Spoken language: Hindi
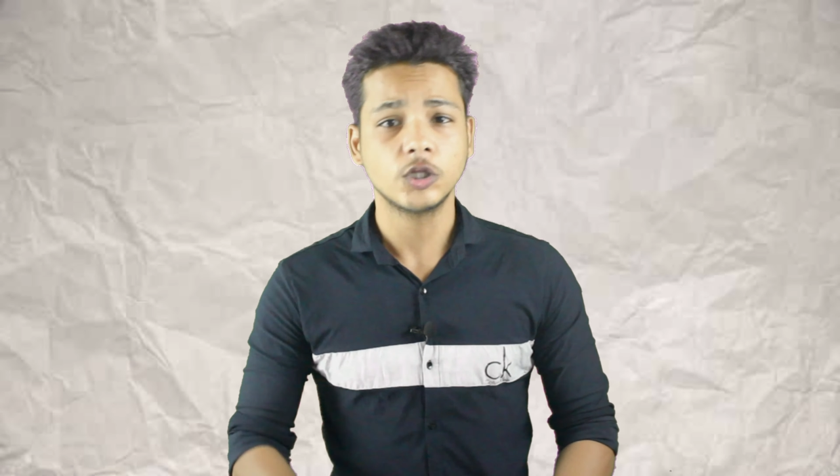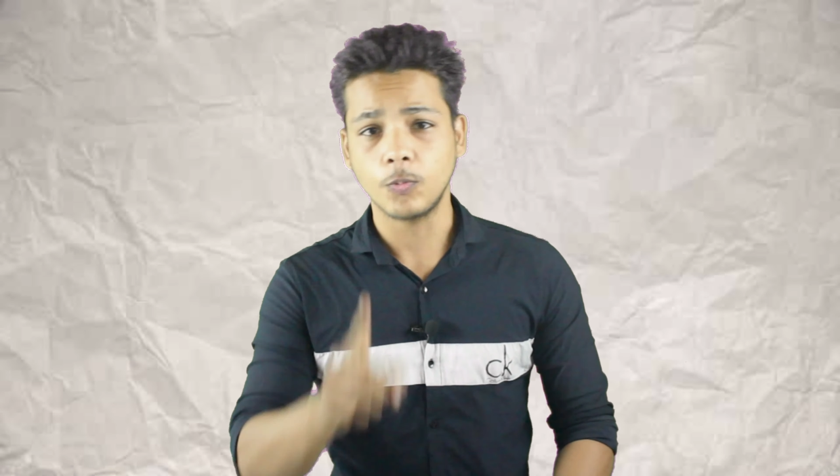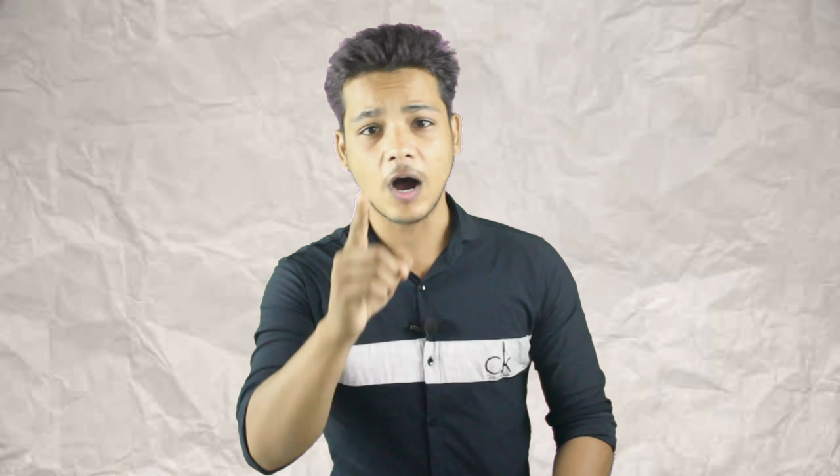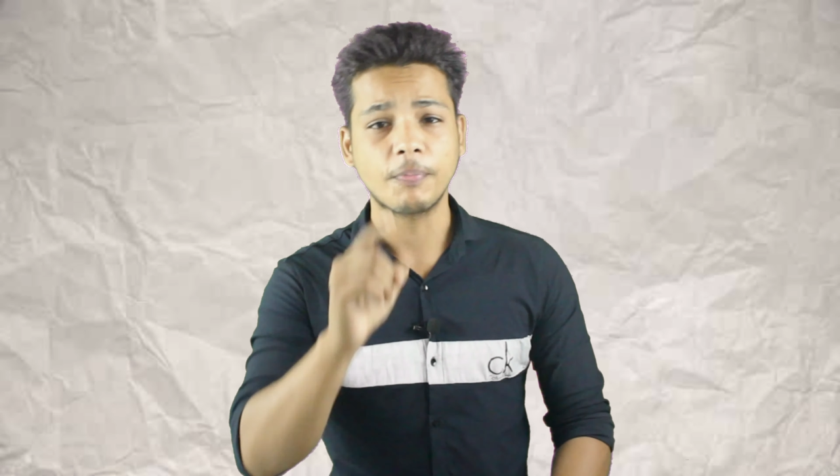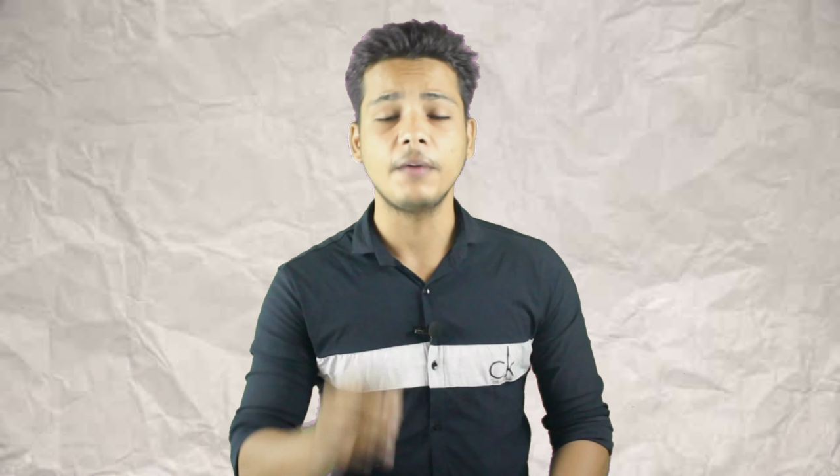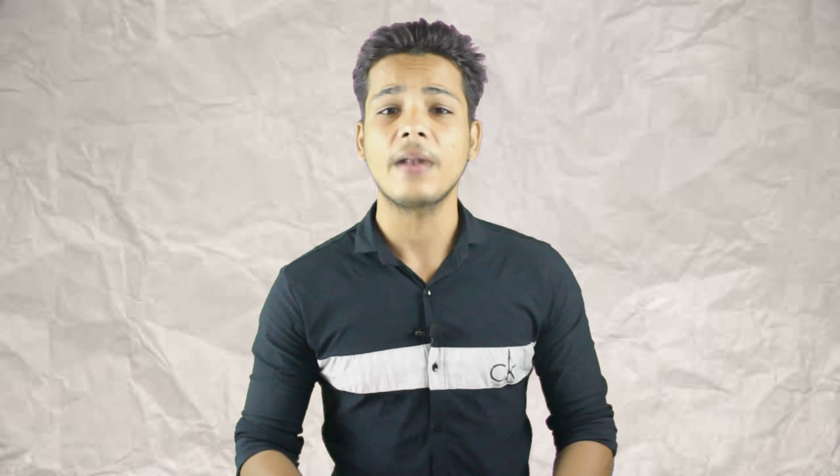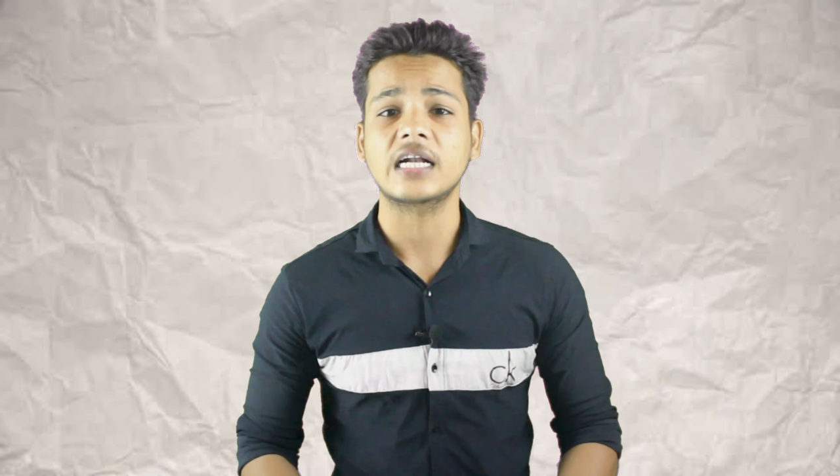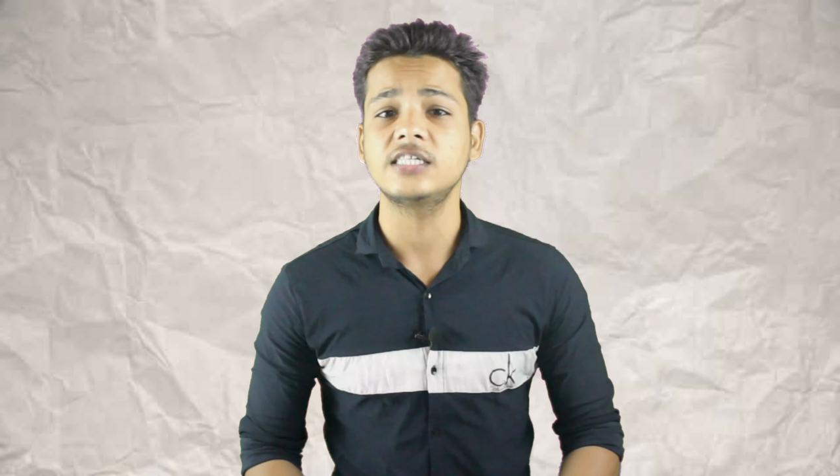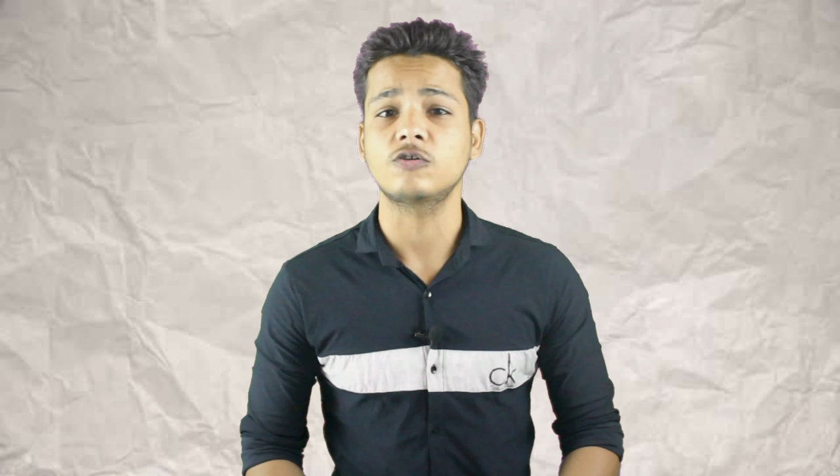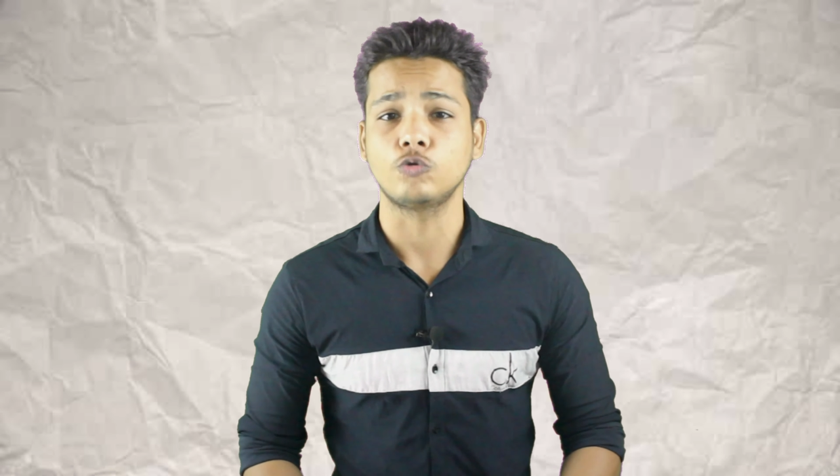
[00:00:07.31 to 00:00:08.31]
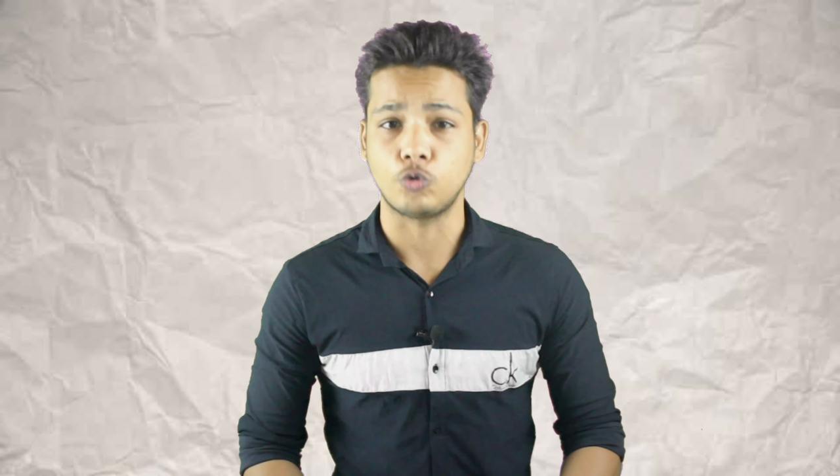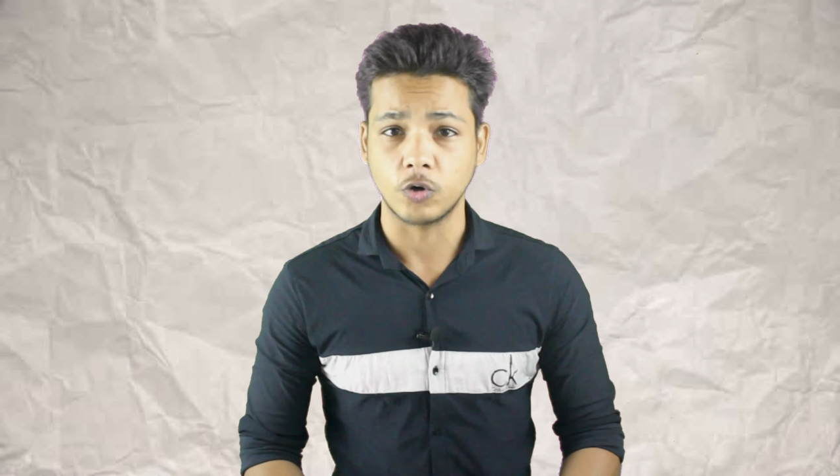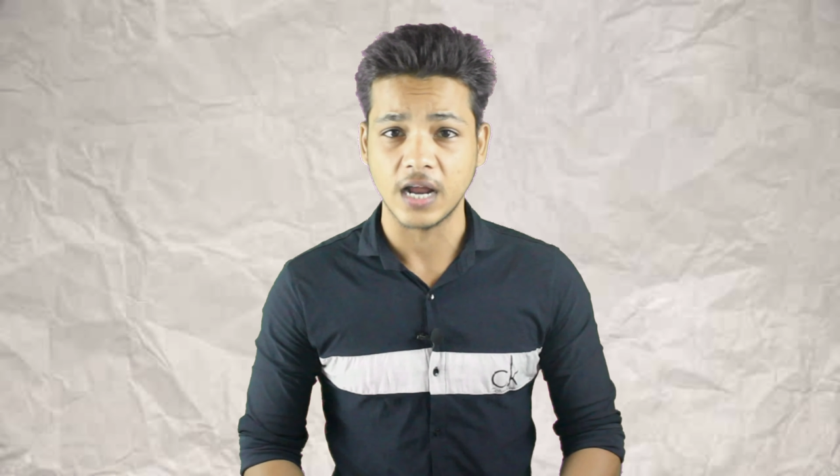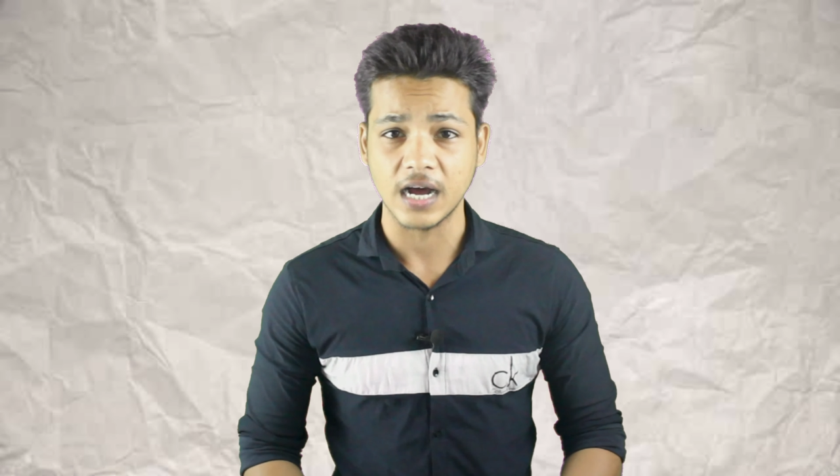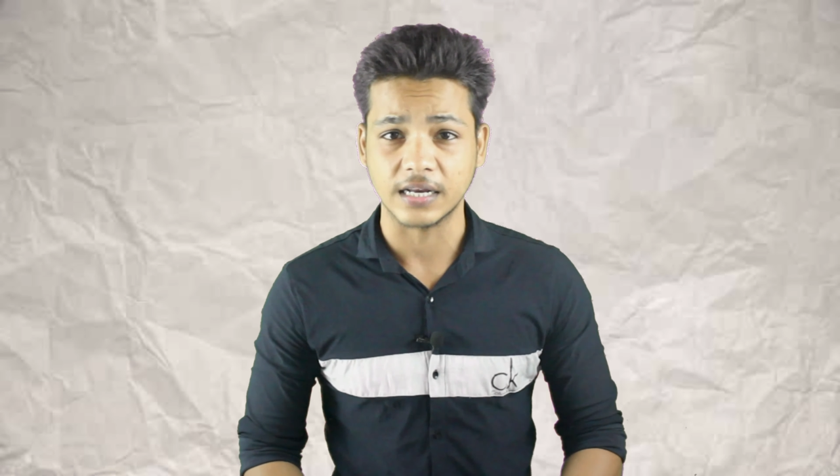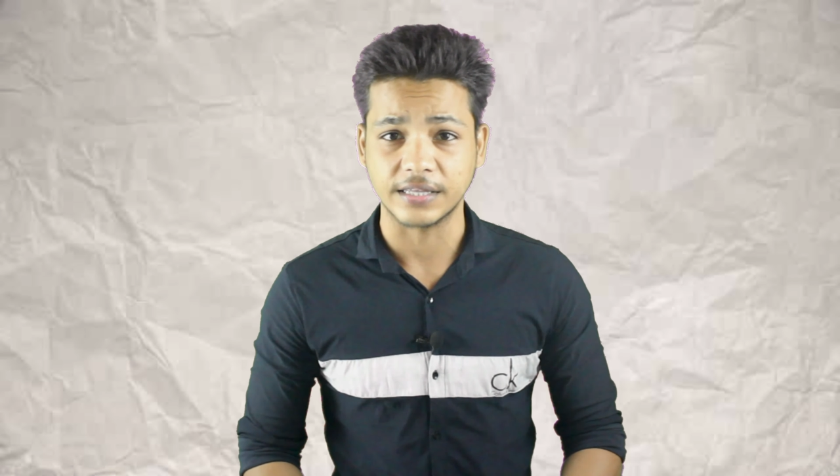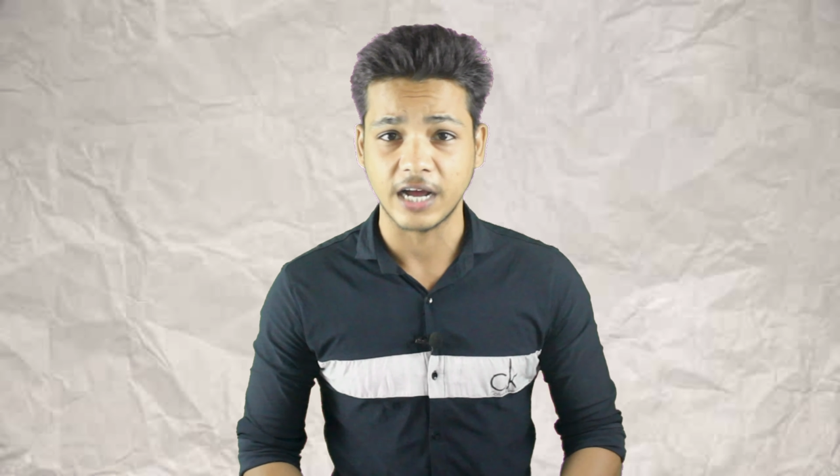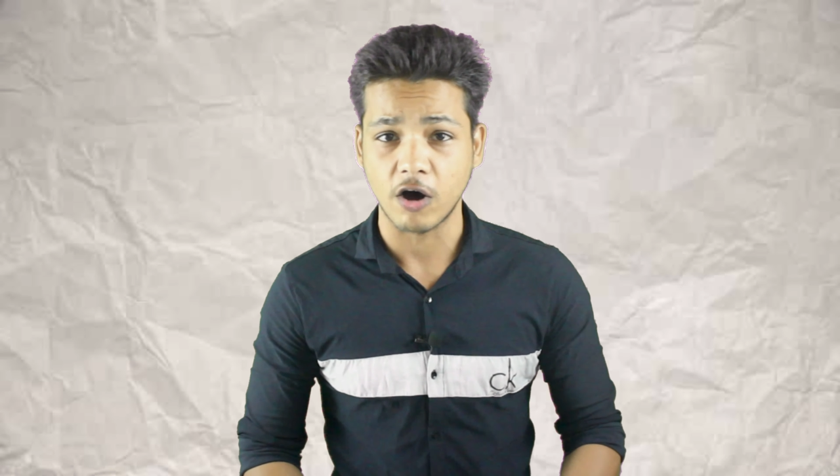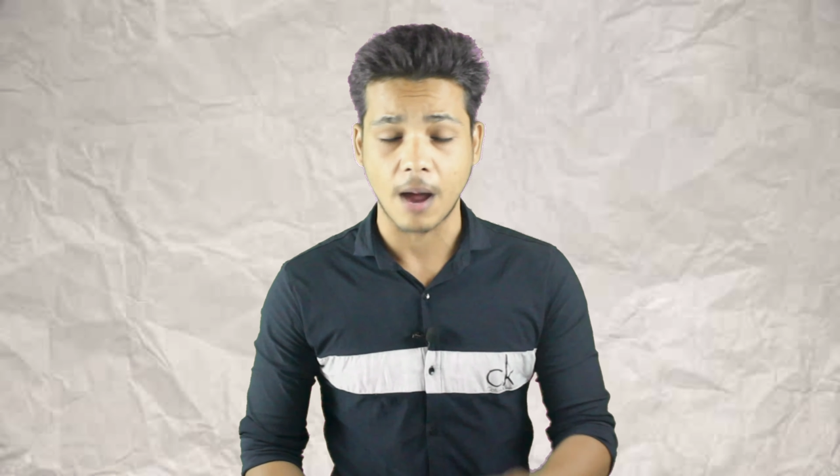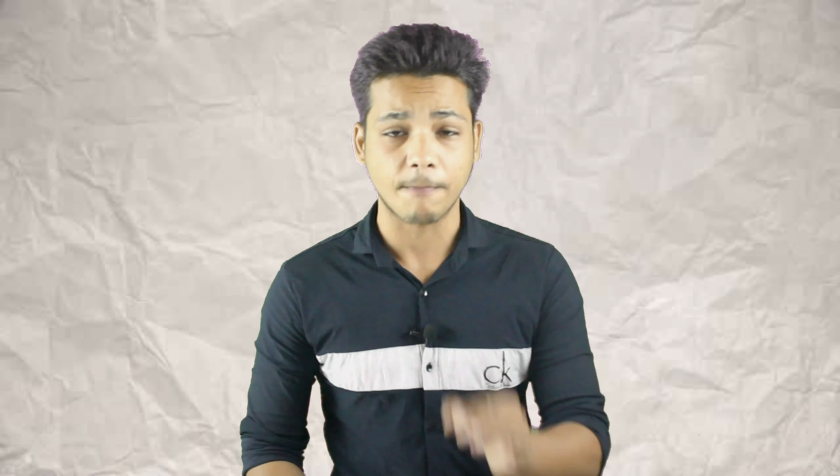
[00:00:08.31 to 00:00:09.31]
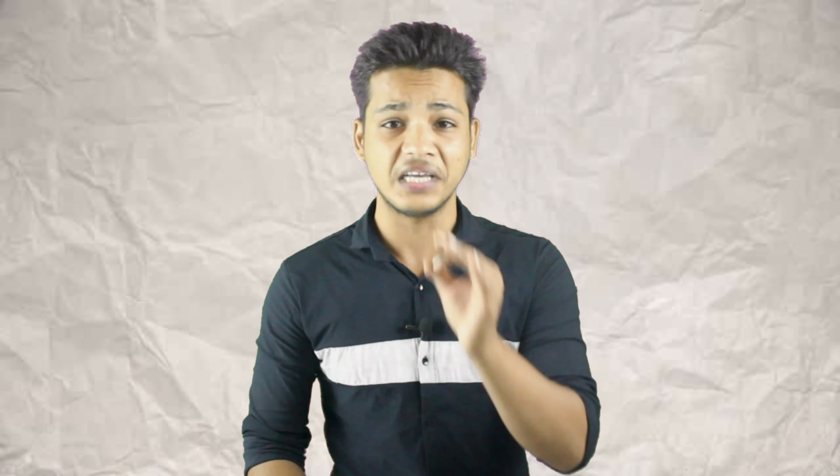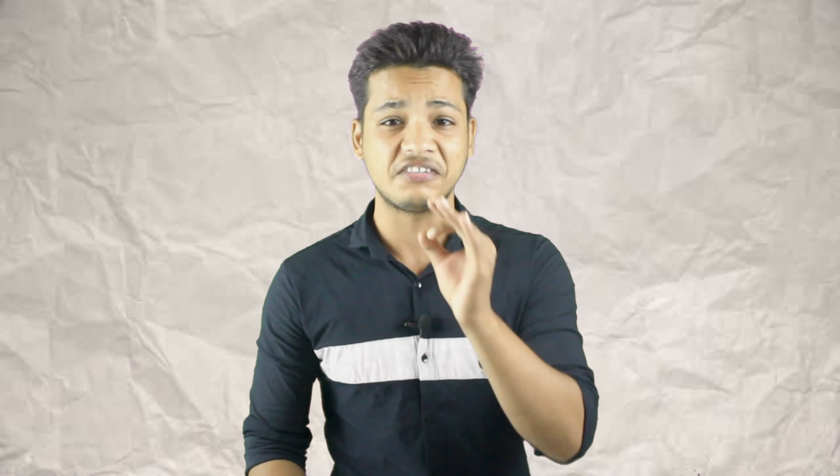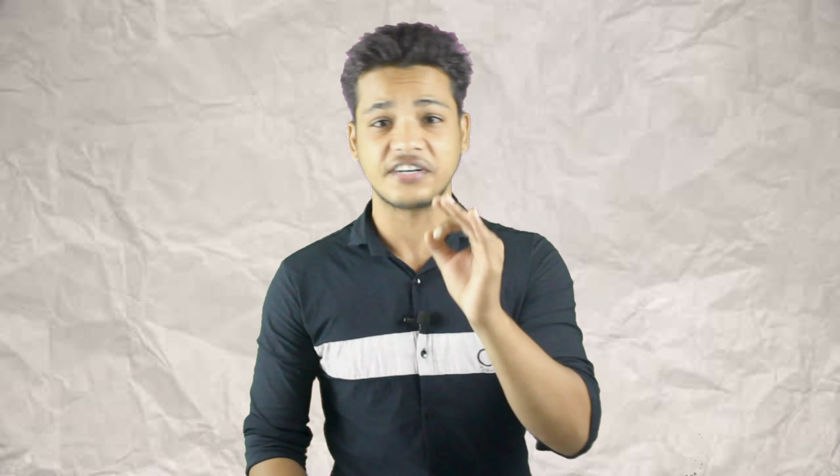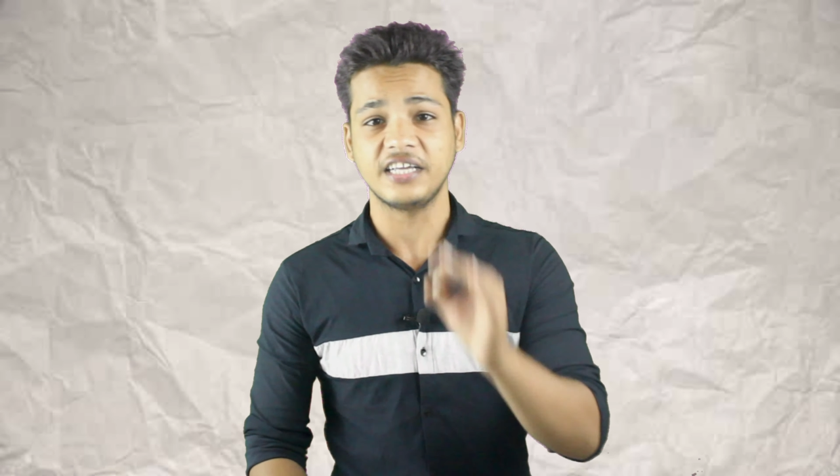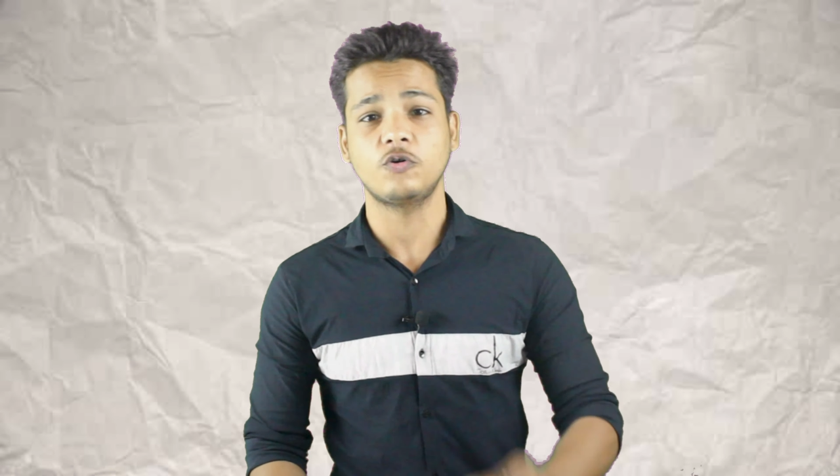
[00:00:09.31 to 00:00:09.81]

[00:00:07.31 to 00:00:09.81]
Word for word: तो वो आपकी प्रैक्टिस को दुगना कर देगा और आपकी स्ट्रेंथ